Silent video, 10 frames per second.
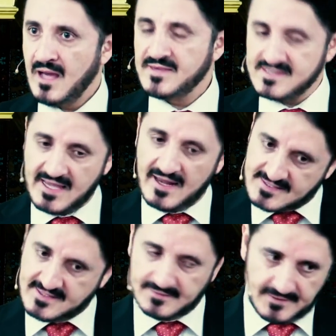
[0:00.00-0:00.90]
هذه الزكاة
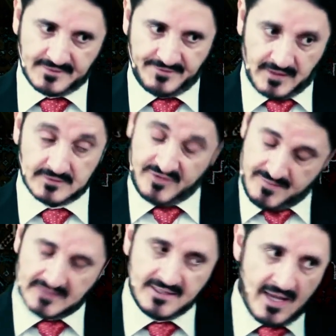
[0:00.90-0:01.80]
الستاندرد فقط
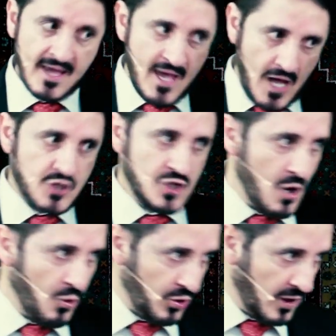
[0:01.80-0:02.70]
في بعدها
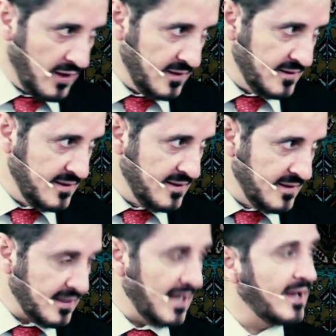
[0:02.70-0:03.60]
أشياء أخرى
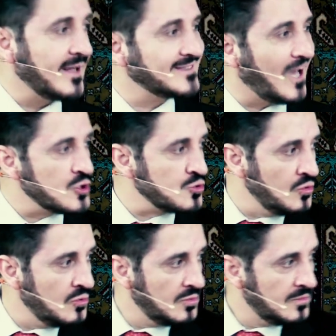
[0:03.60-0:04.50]
قال لك
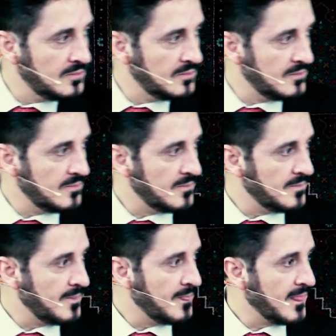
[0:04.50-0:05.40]
اطعجوه
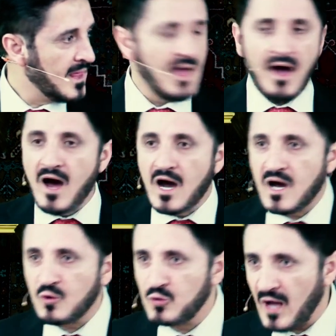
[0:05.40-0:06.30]

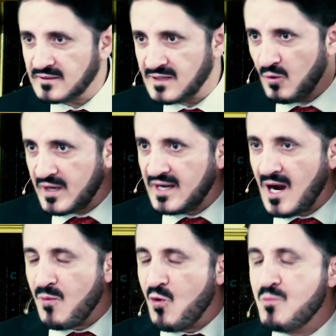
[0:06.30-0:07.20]
آخرون أيضا وكان
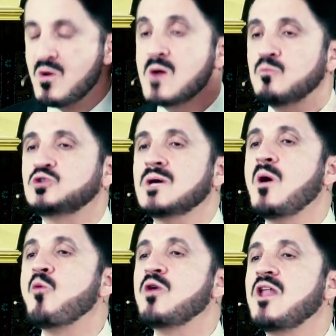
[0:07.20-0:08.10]
أبوهم
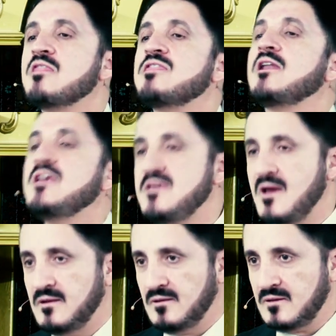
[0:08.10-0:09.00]
متمولا
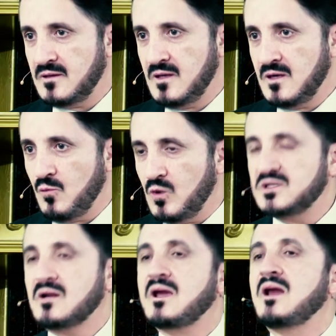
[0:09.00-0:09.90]
ثريا
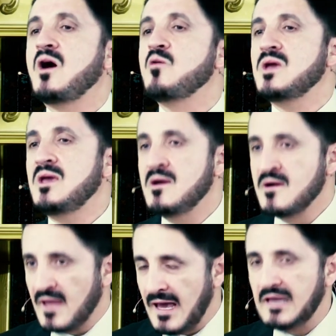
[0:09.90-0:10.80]
وترك لهم
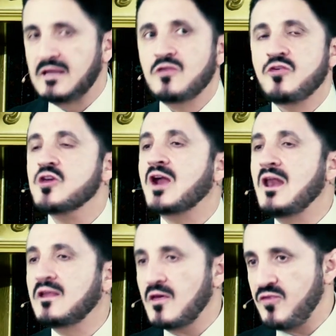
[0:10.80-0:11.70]
إيه الكثير
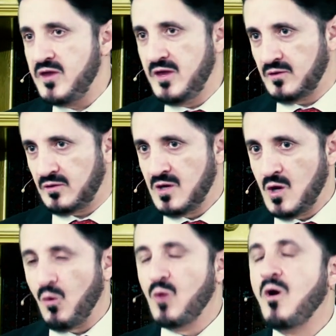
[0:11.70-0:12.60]
الكثير
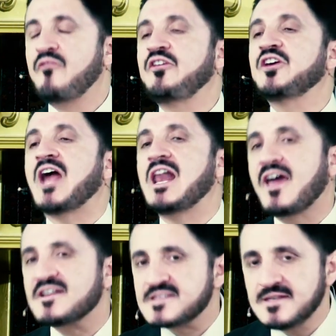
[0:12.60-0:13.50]
والوفير
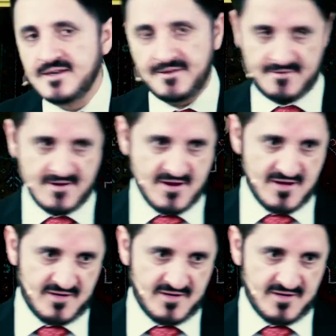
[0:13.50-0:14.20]
الغزير